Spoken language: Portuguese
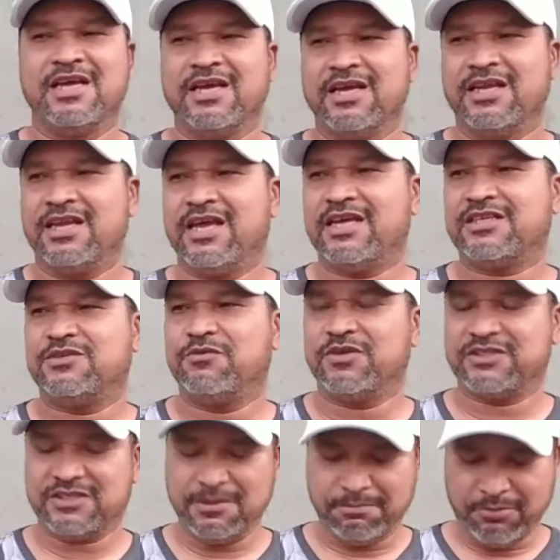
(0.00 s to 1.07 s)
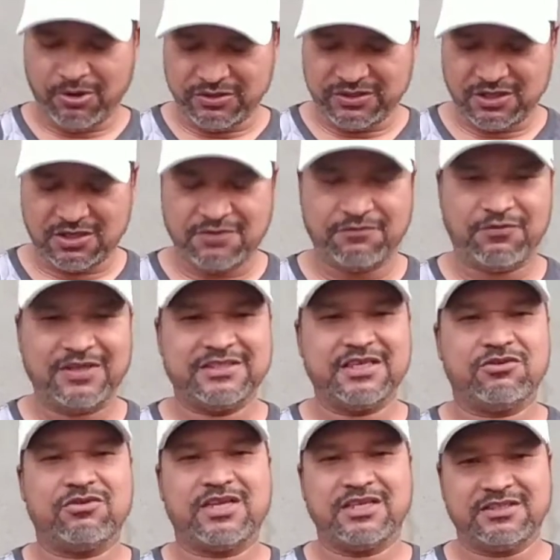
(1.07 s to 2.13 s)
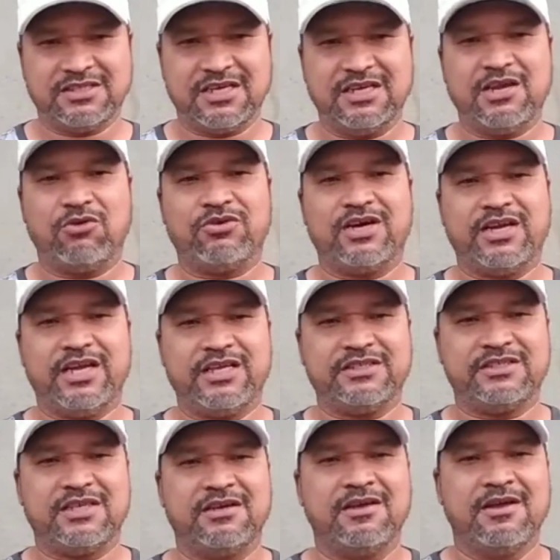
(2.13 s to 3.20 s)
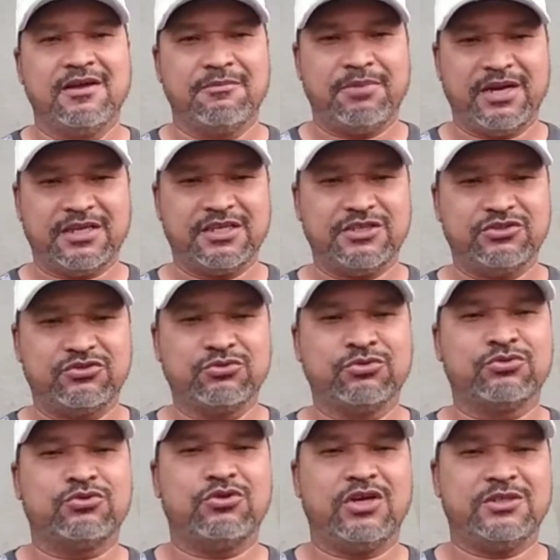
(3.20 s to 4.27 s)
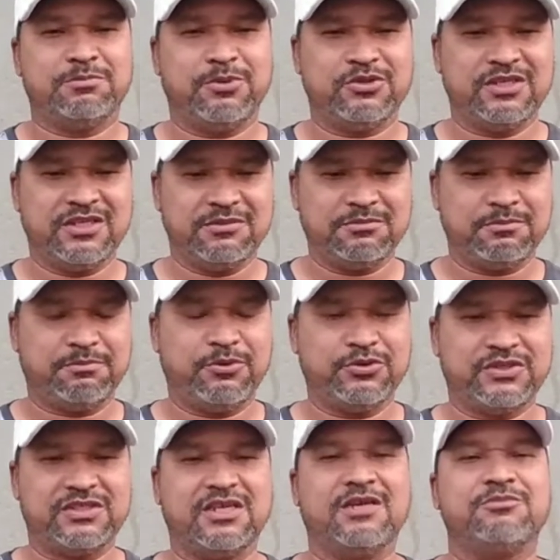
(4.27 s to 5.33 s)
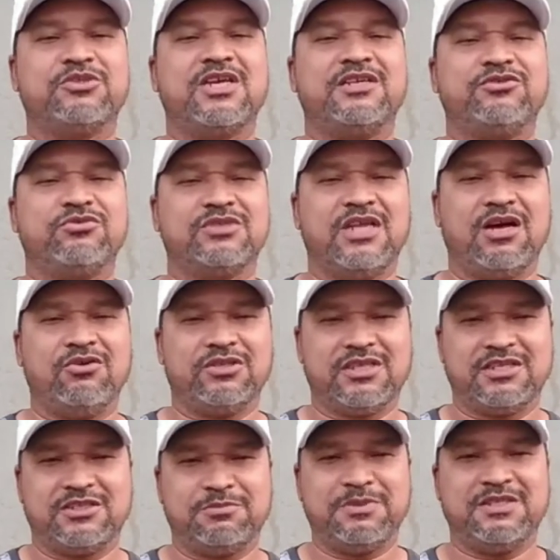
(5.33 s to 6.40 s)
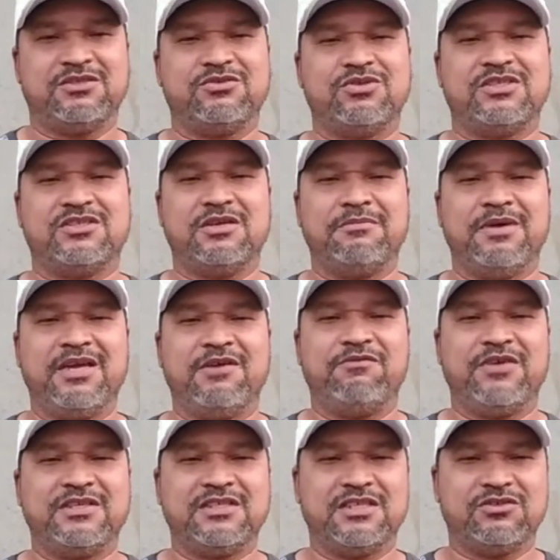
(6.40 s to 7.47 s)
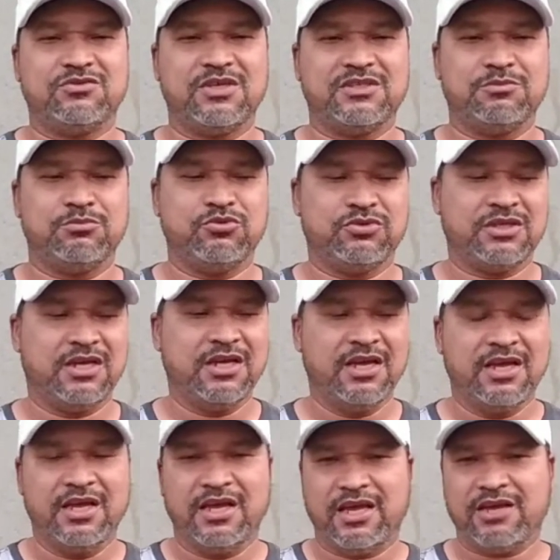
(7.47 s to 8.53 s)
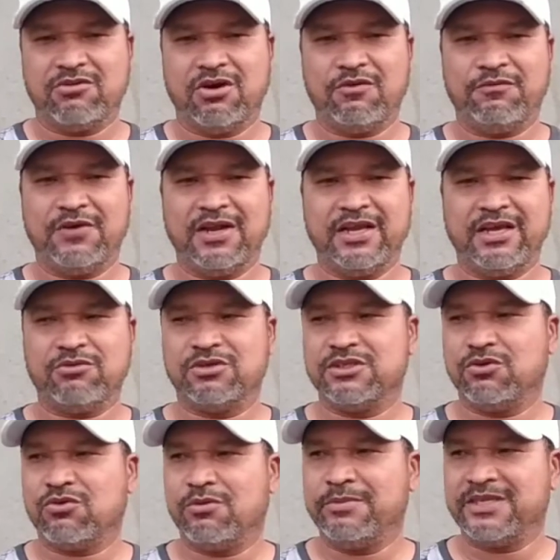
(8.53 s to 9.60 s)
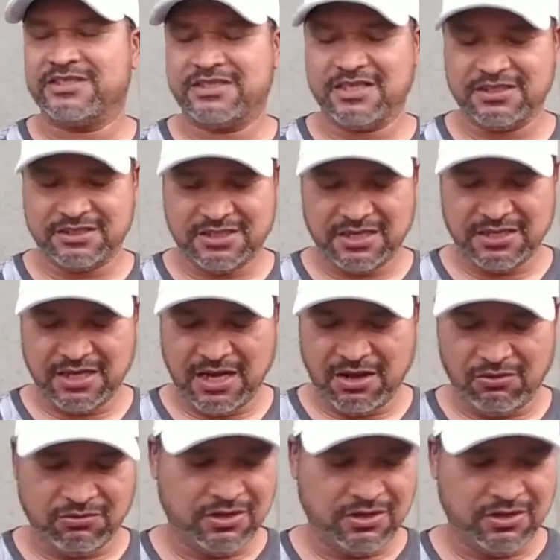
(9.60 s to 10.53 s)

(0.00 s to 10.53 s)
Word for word: né, que você possa fazer com que esse canal cresça, para que junto nós podemos, possamos ajudar outras pessoas também a fazer as suas mudas. É igual eu falei quando eu comecei esse canal,